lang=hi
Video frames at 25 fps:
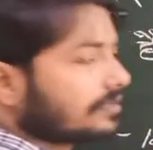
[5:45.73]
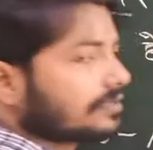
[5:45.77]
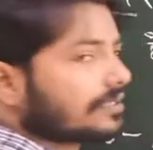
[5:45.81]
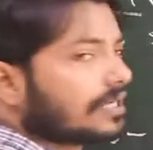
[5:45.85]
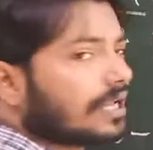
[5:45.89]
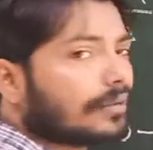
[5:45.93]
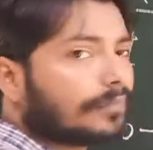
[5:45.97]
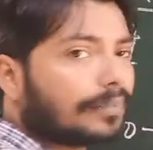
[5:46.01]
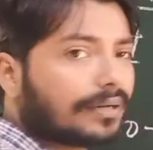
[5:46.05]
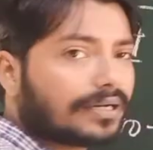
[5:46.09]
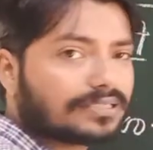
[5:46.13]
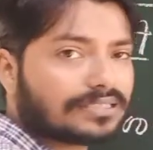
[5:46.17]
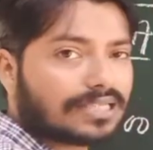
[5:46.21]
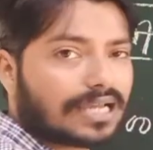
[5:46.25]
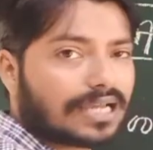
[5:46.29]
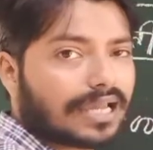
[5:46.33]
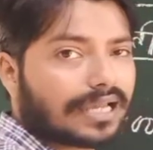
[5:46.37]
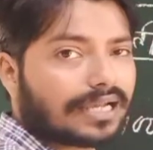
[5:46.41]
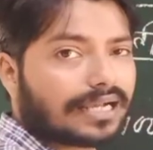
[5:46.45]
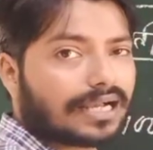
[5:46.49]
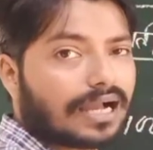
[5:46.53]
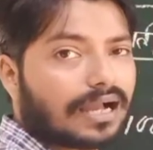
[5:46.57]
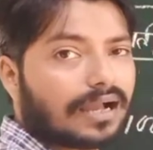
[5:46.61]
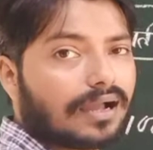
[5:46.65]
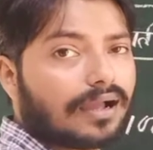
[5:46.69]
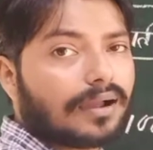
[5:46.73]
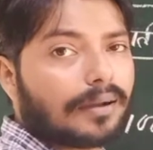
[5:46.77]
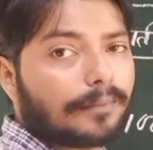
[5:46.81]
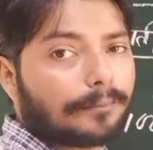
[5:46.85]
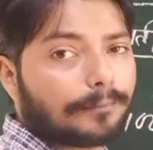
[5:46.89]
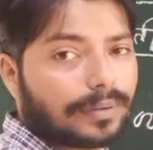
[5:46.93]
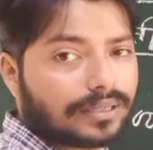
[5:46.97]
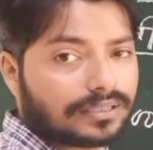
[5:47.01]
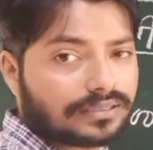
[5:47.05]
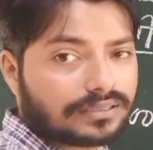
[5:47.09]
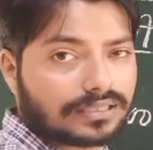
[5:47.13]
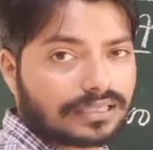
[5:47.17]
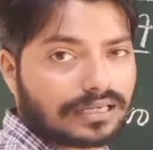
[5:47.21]
कितना बढ़ जाएगा
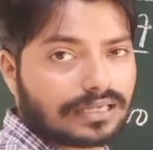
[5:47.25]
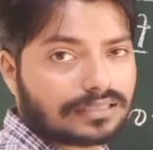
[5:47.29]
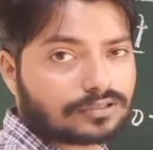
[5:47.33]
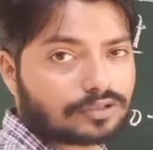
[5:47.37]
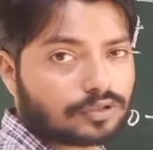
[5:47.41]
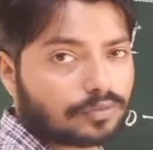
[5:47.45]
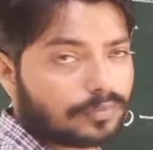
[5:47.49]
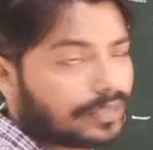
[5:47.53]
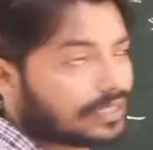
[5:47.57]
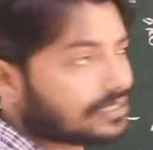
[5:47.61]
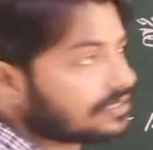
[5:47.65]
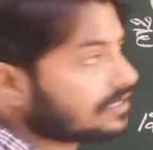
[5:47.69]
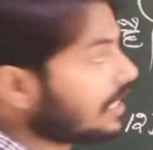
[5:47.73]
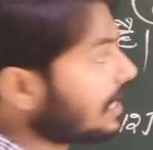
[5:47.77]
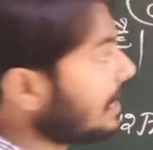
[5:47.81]
1500 बढ़